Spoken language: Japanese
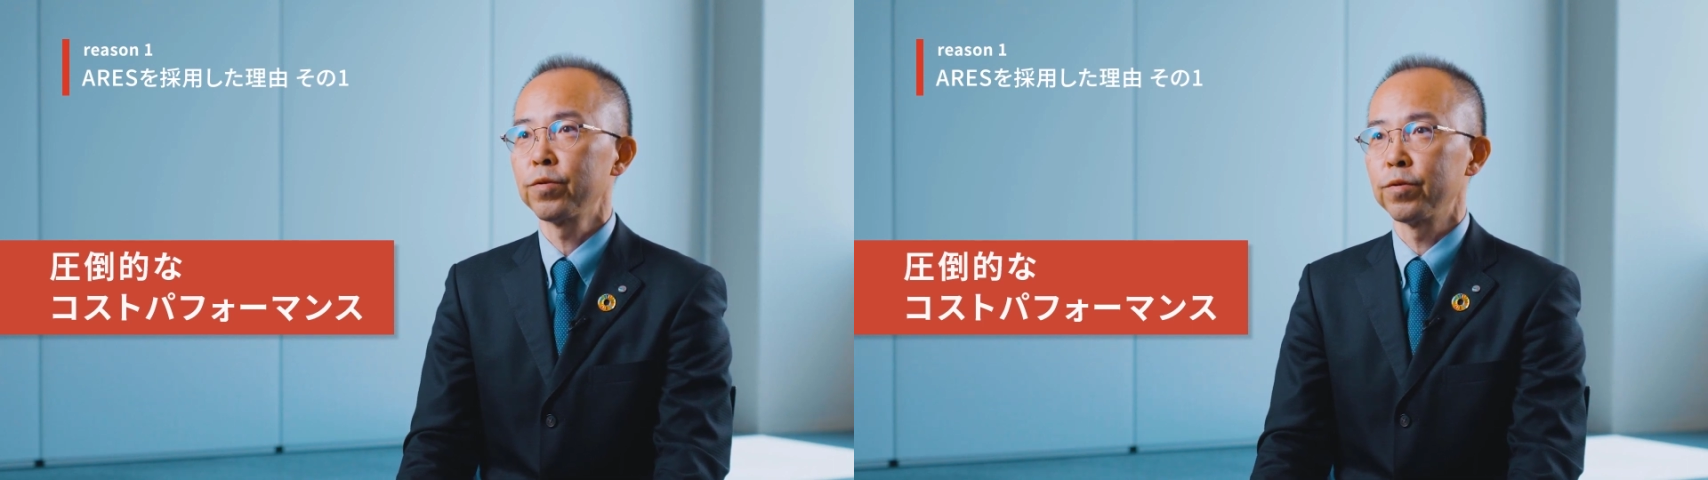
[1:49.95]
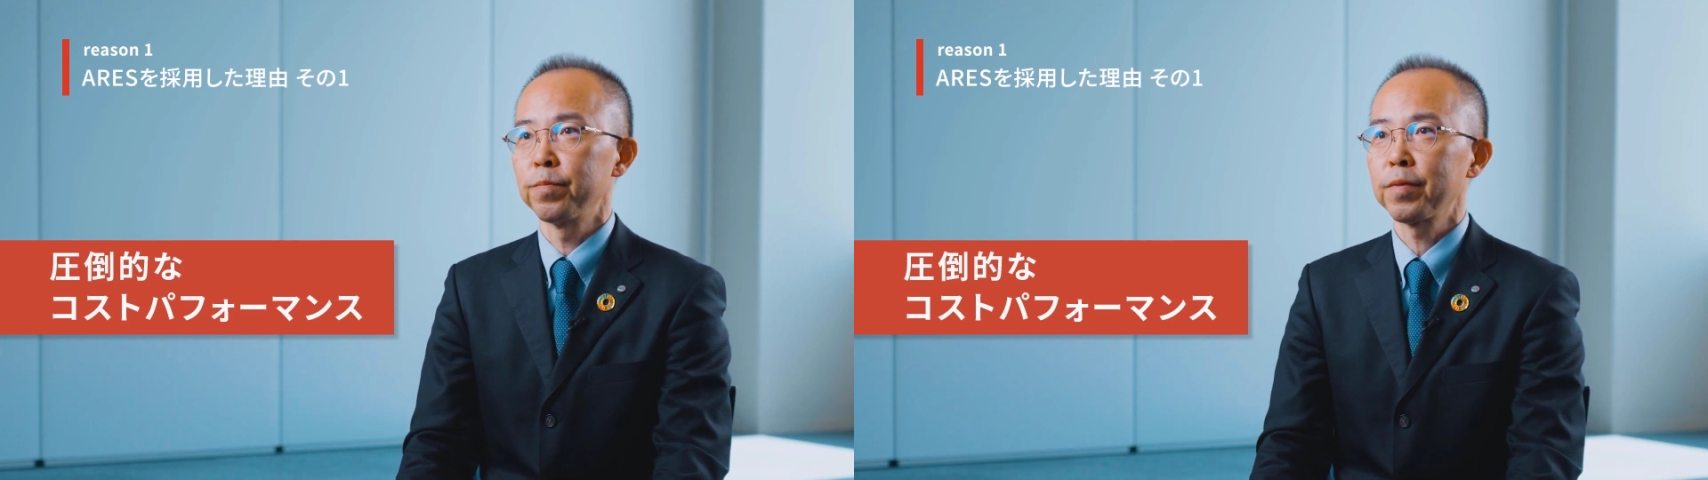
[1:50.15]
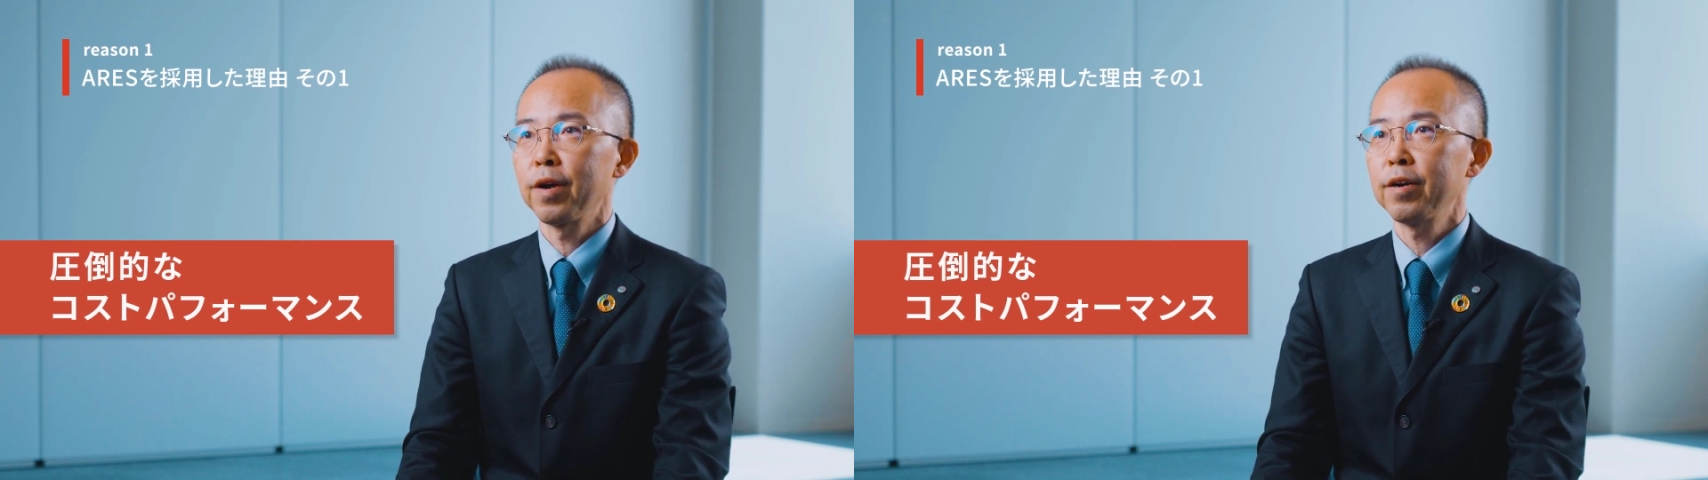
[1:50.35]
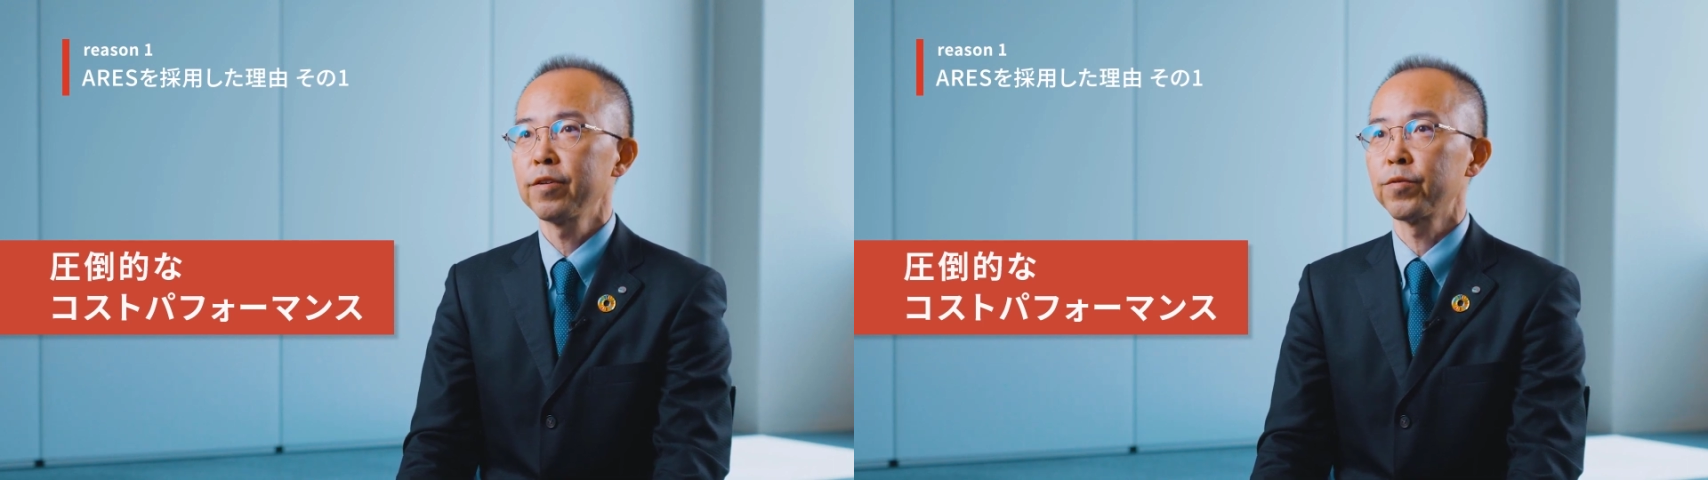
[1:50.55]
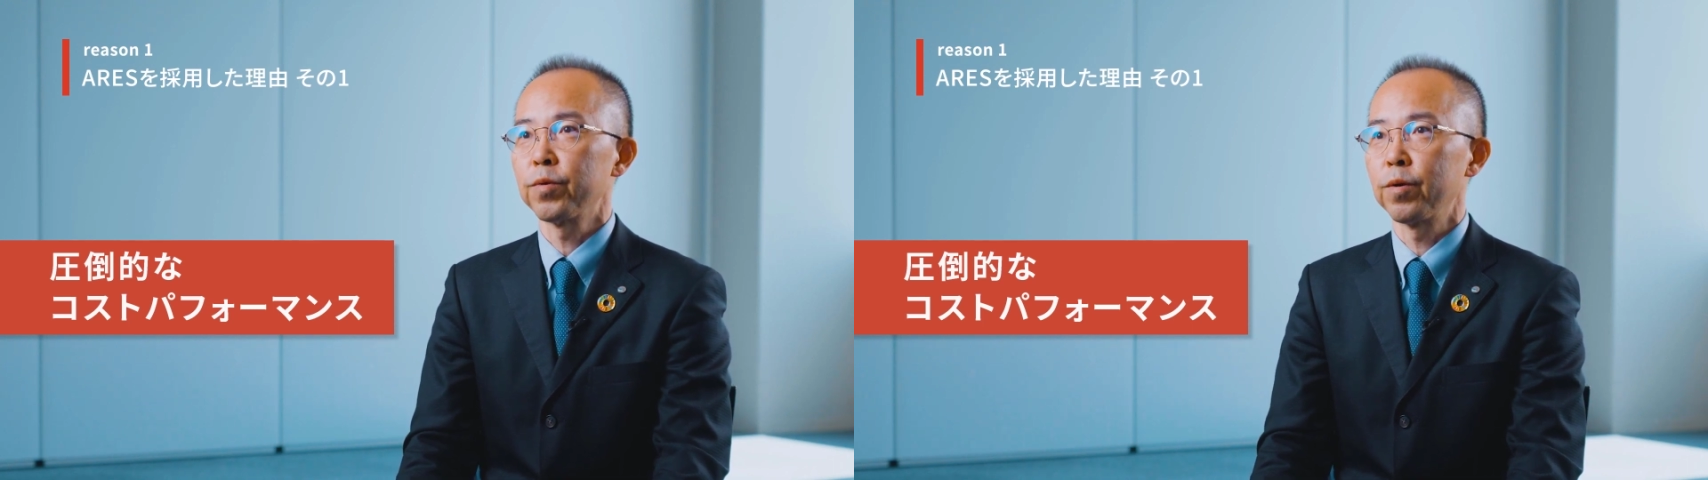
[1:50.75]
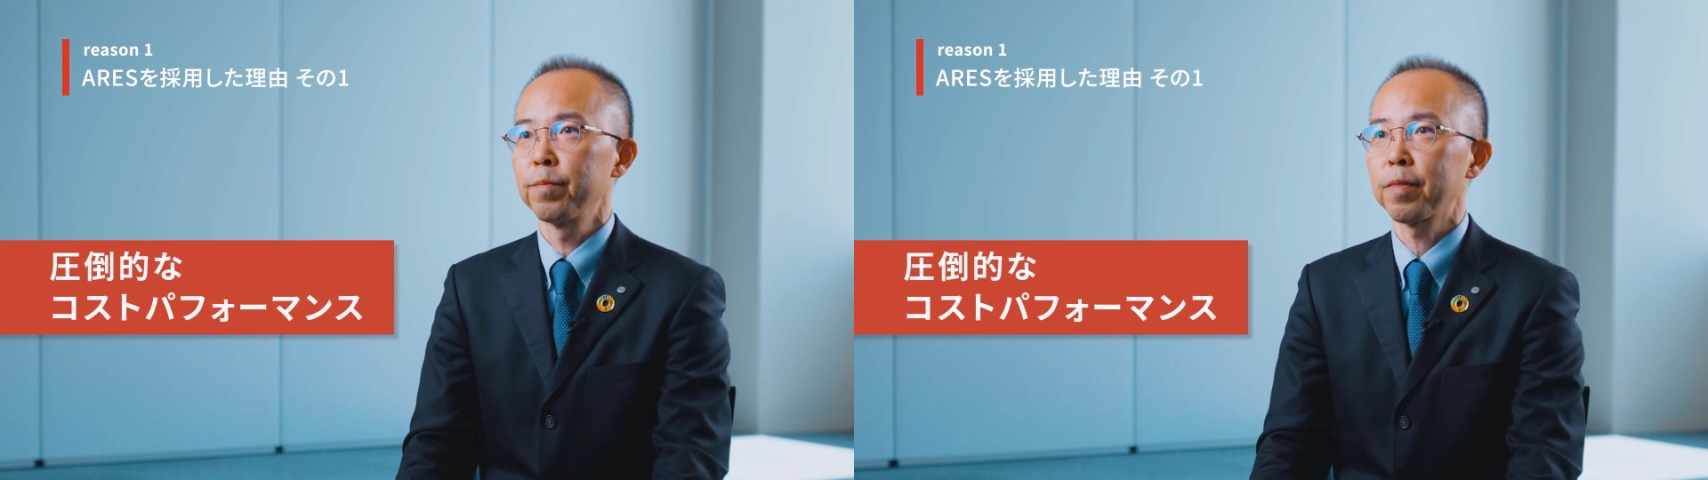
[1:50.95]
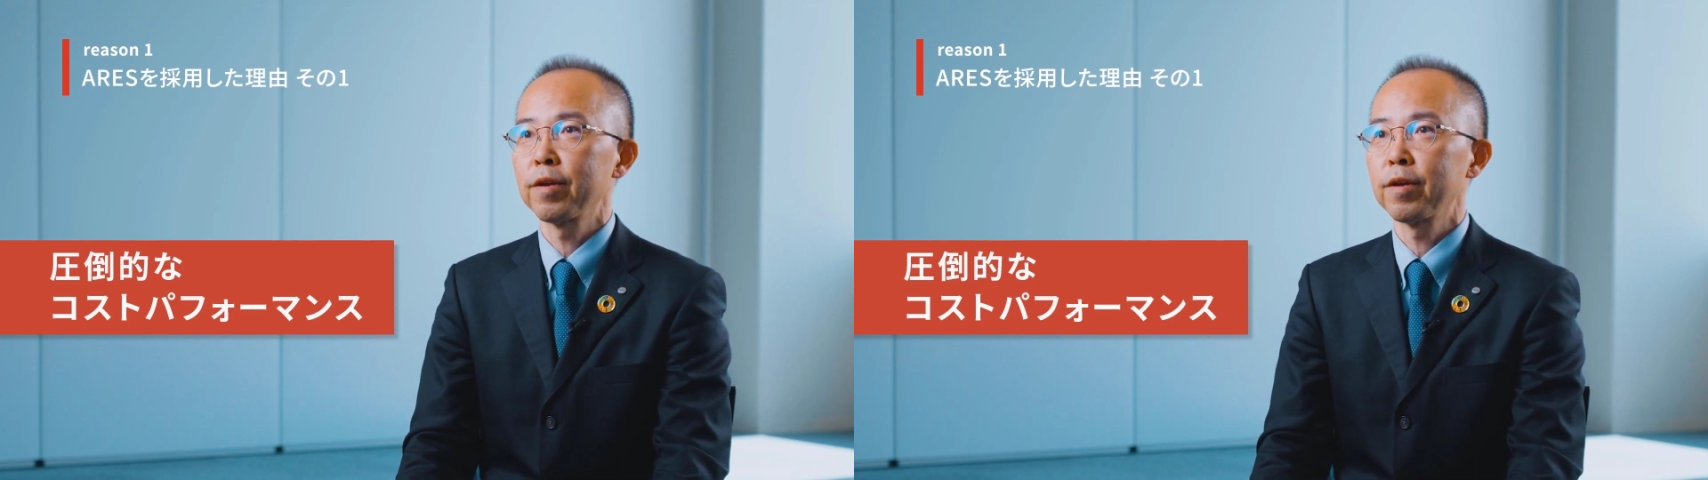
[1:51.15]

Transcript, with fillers: するアレスを